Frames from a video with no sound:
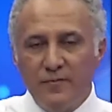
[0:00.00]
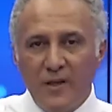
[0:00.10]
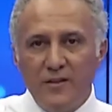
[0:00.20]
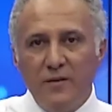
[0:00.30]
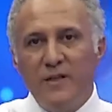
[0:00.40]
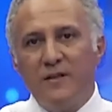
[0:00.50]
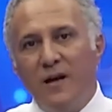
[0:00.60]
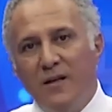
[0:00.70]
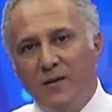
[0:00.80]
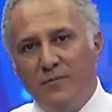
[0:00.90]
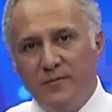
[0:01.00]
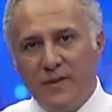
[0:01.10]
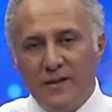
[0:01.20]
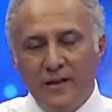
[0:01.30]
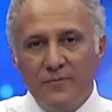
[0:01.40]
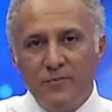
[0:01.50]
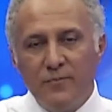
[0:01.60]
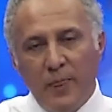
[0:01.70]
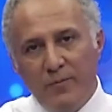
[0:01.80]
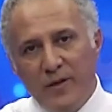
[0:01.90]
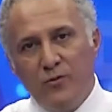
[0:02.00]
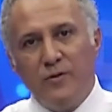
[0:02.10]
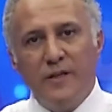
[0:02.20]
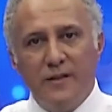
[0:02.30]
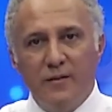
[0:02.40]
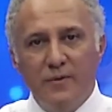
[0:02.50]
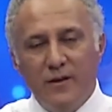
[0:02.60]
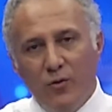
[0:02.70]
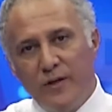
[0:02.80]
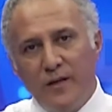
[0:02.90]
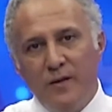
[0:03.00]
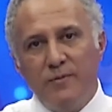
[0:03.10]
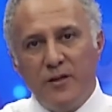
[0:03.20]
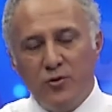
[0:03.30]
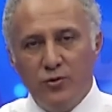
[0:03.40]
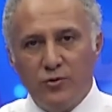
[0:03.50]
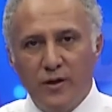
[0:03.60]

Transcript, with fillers: işte bir kalem ya da bir noter gibi onaylayıp geçiyor.